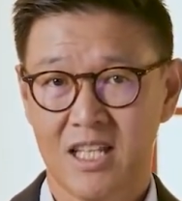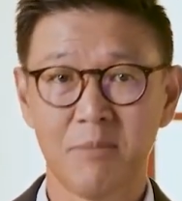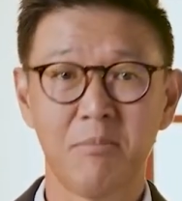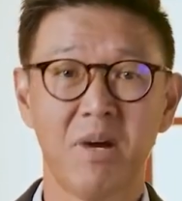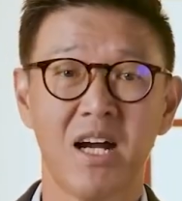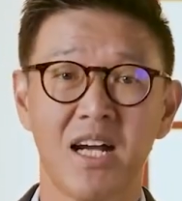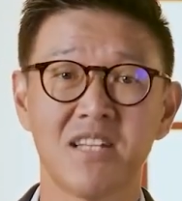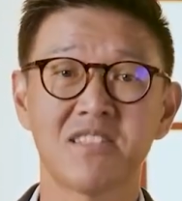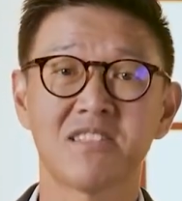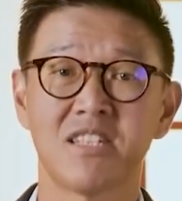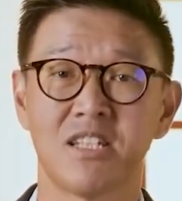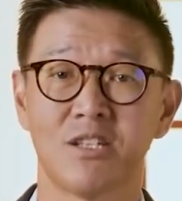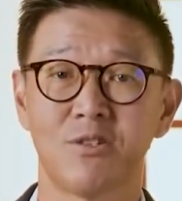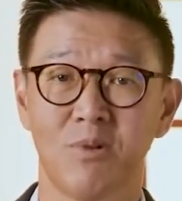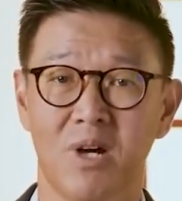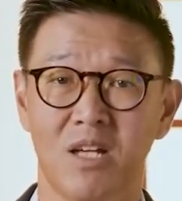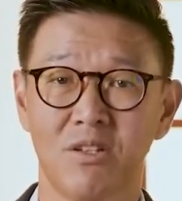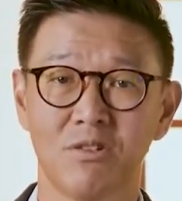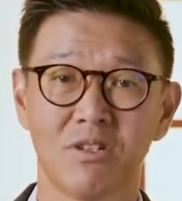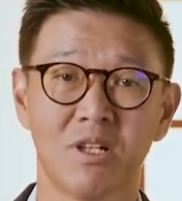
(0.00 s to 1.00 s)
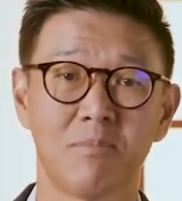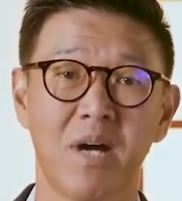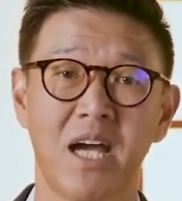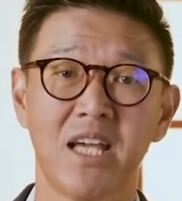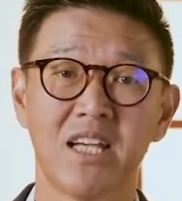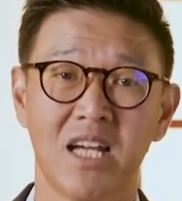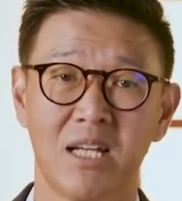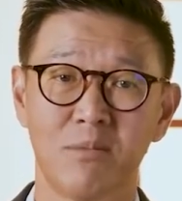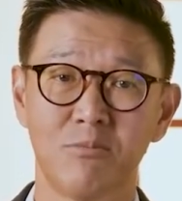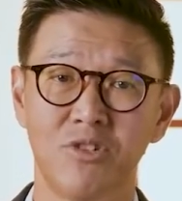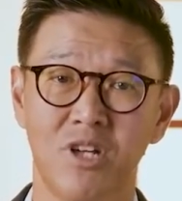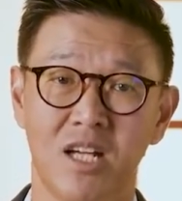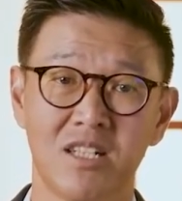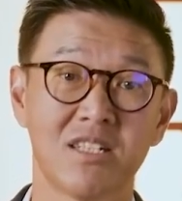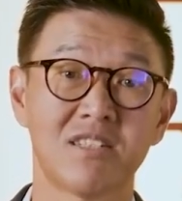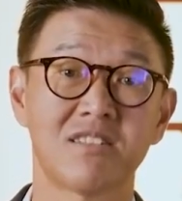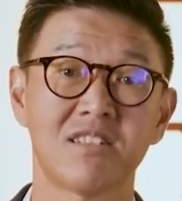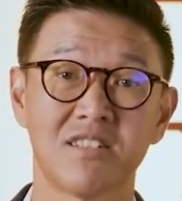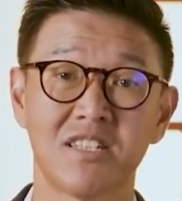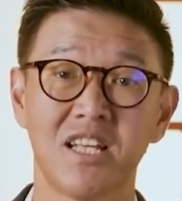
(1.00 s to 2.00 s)
Terima kasih Tuhan untuk kebaikanmu
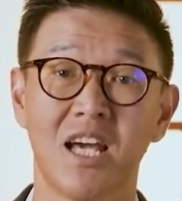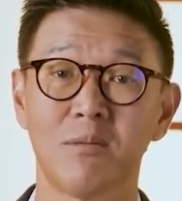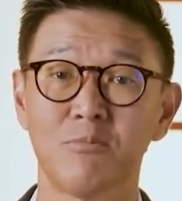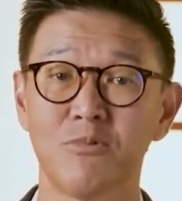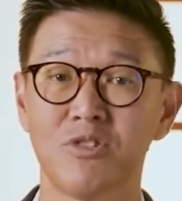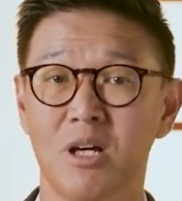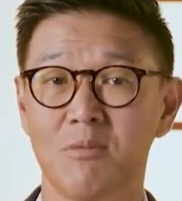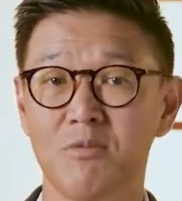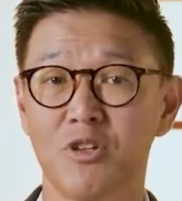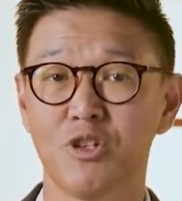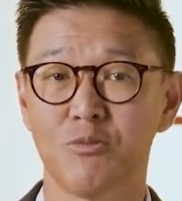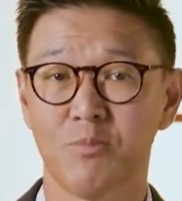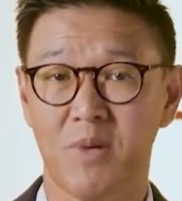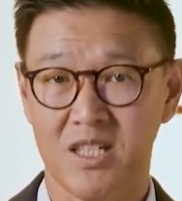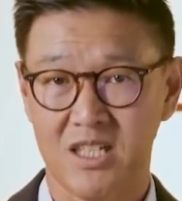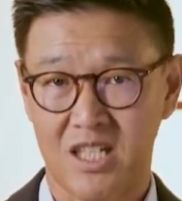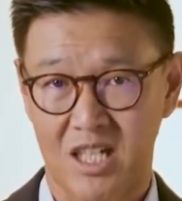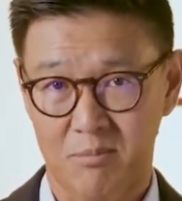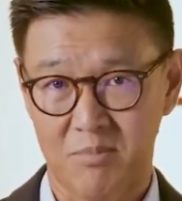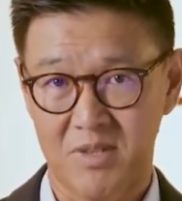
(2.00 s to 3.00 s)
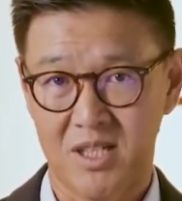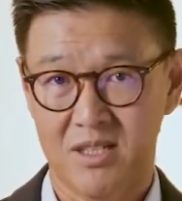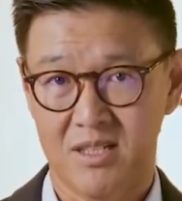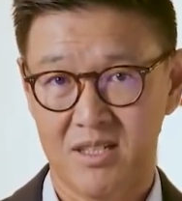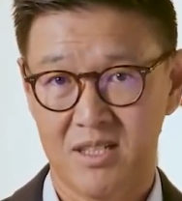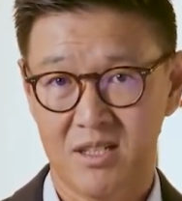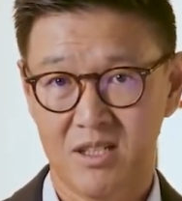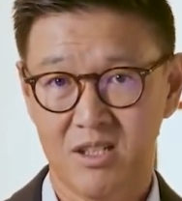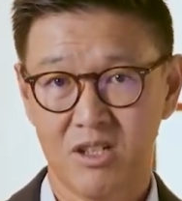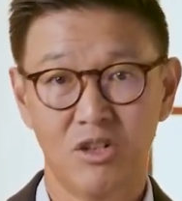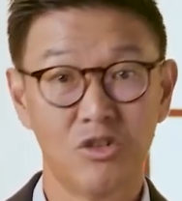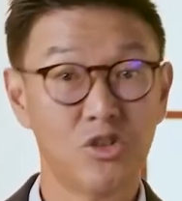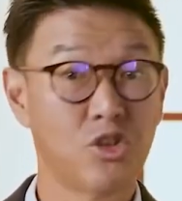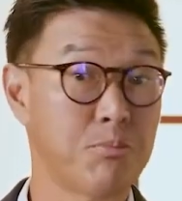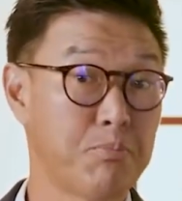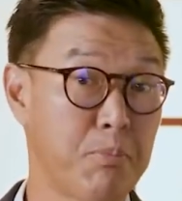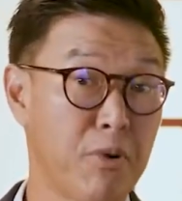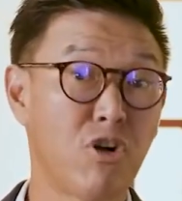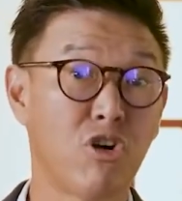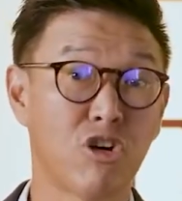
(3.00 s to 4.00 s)
dan kesetiaanmu dalam kehidupan kami.
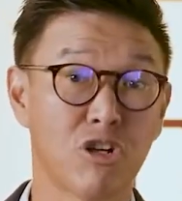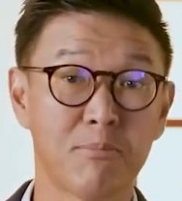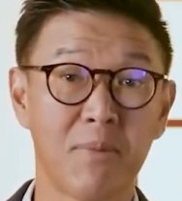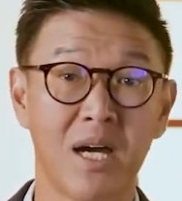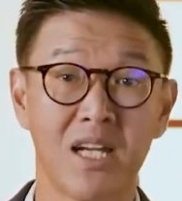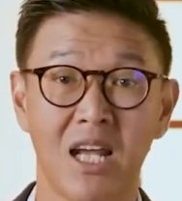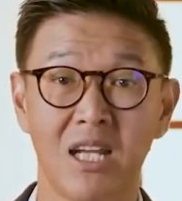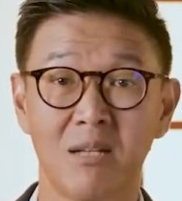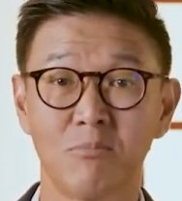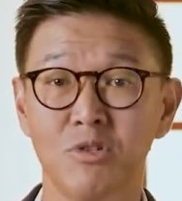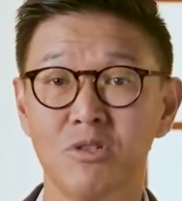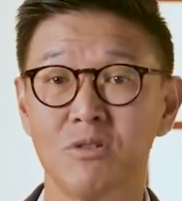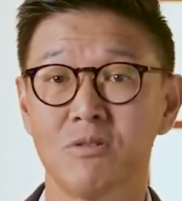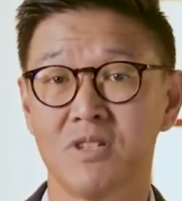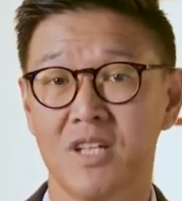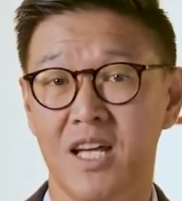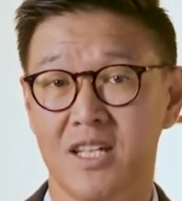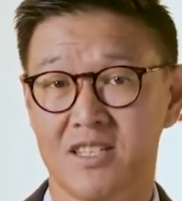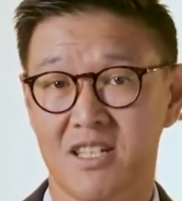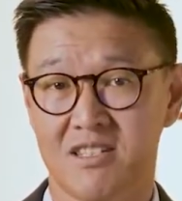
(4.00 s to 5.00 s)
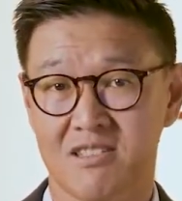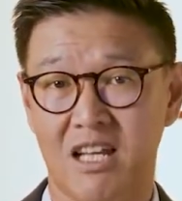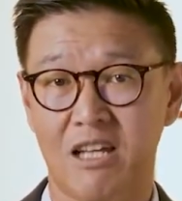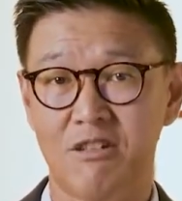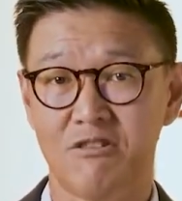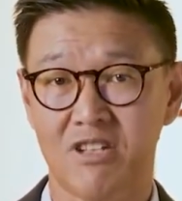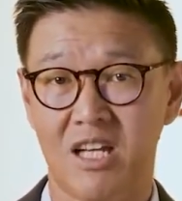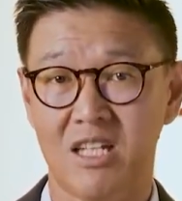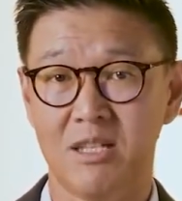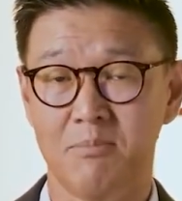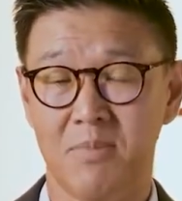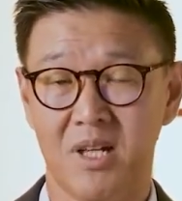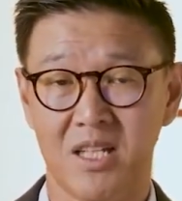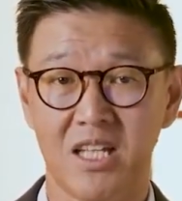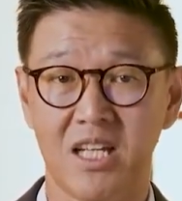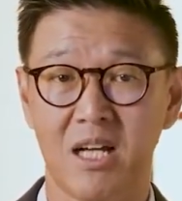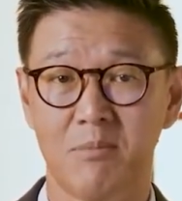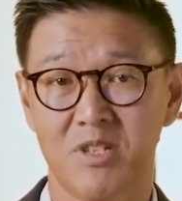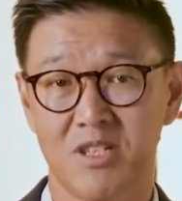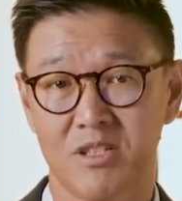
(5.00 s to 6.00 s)
Untuk pengorbananmu di atas kayu salib
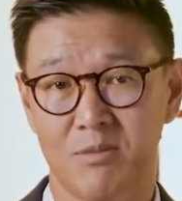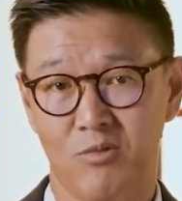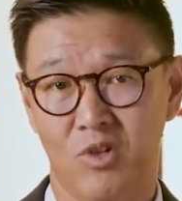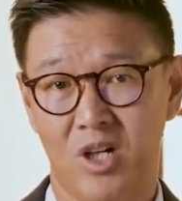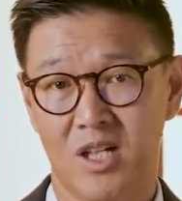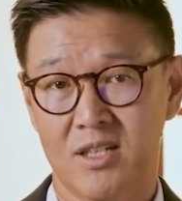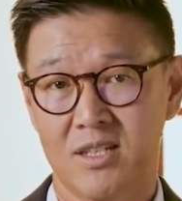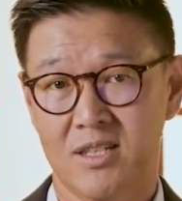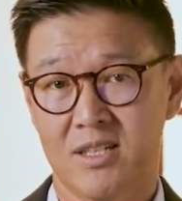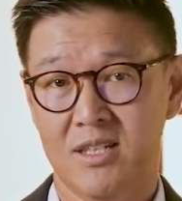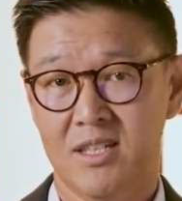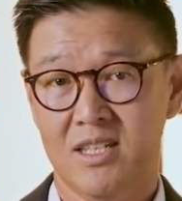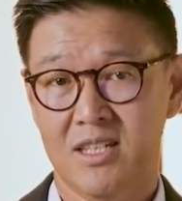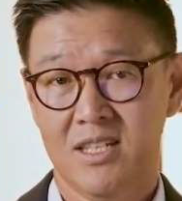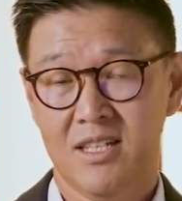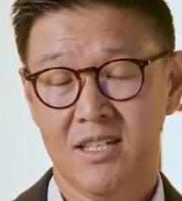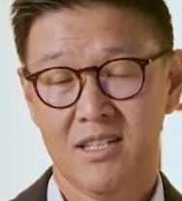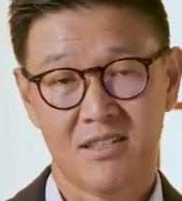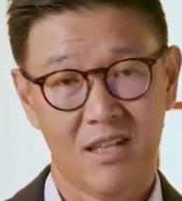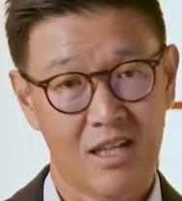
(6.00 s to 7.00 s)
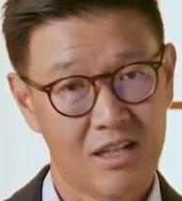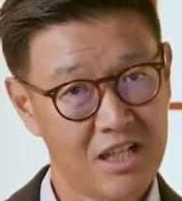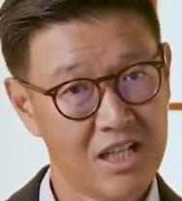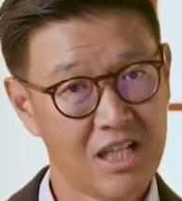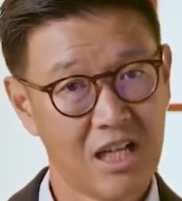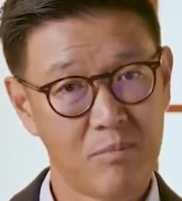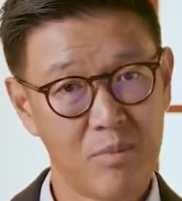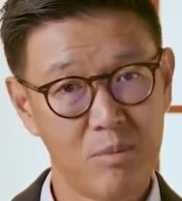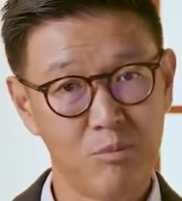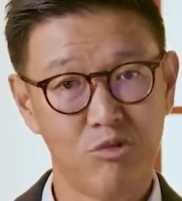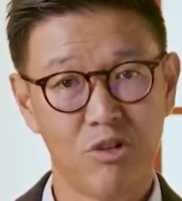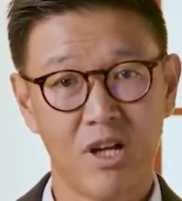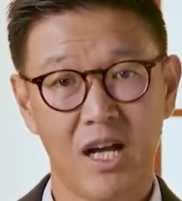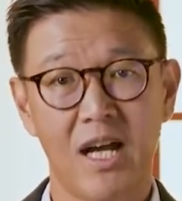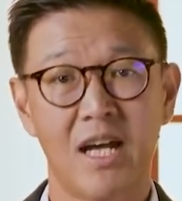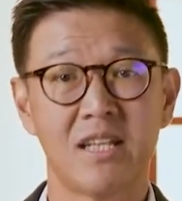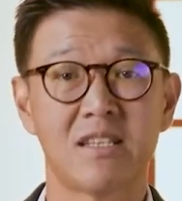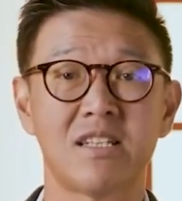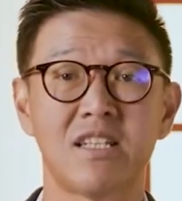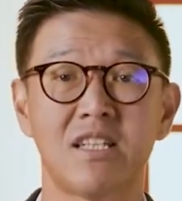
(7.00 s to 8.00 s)
bagi kami semua. Saat ini kami
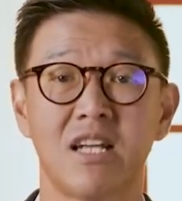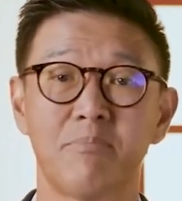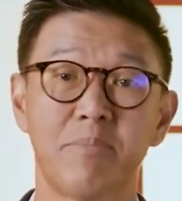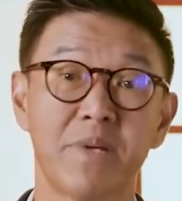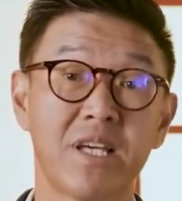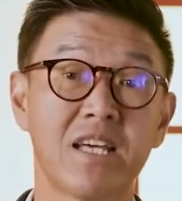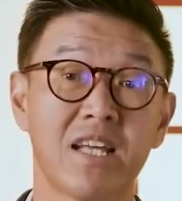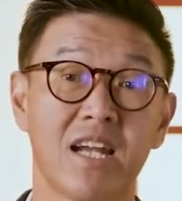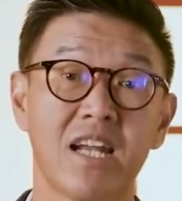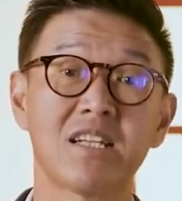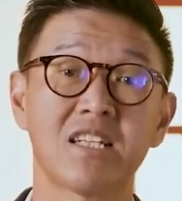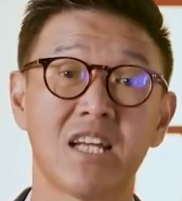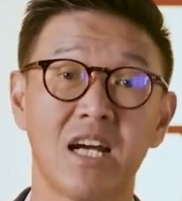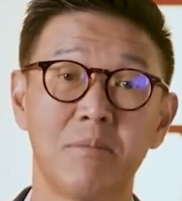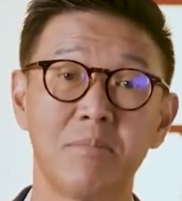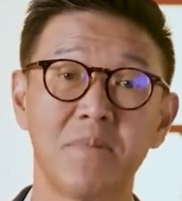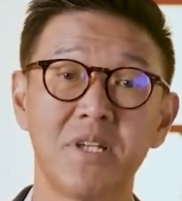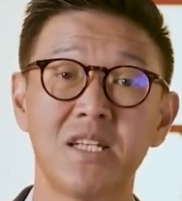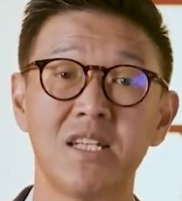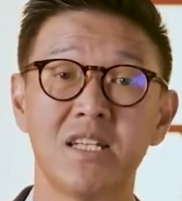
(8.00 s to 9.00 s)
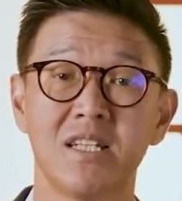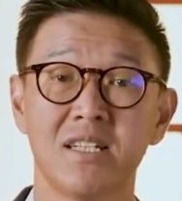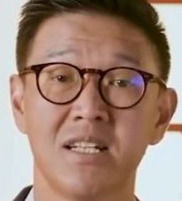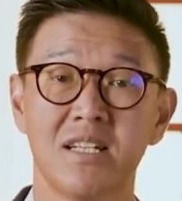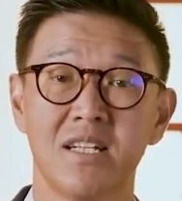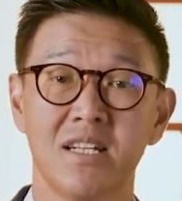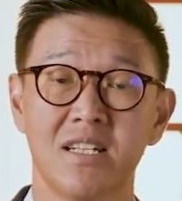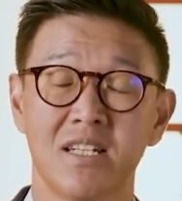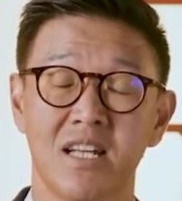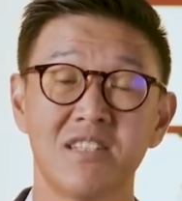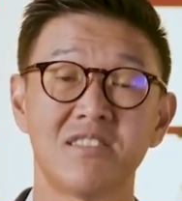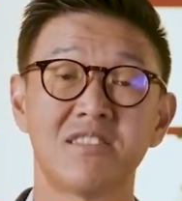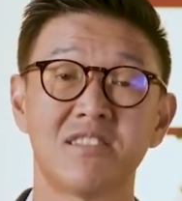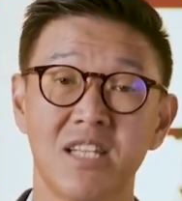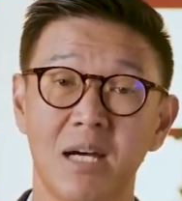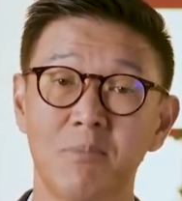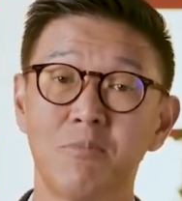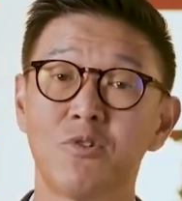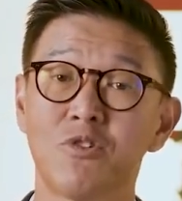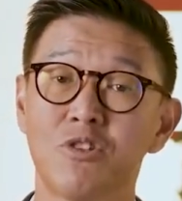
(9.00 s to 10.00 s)
buka hati dan pikiran kami dan
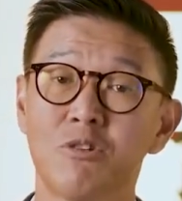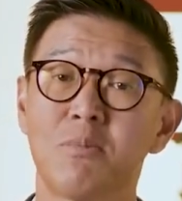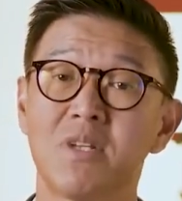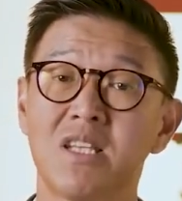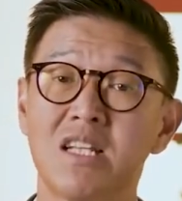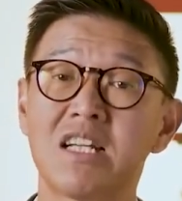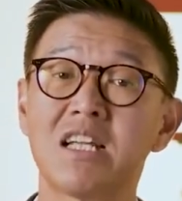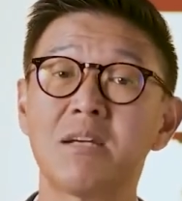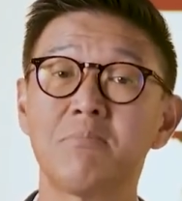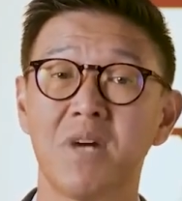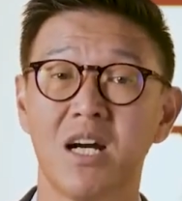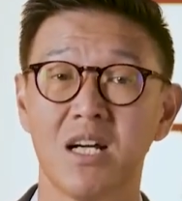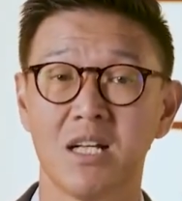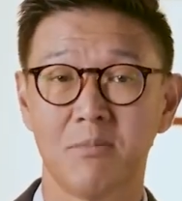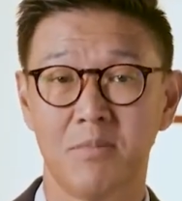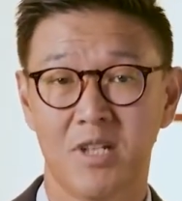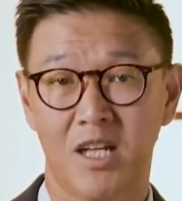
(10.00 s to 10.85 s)
siap untuk menerima